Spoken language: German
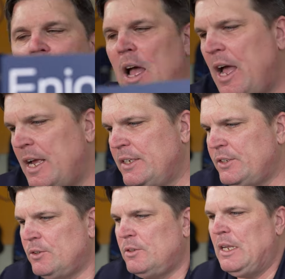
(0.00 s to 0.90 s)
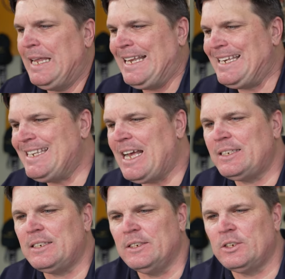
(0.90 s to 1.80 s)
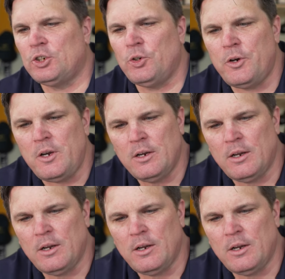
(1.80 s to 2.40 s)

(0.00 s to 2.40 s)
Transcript: Also, das ist schön.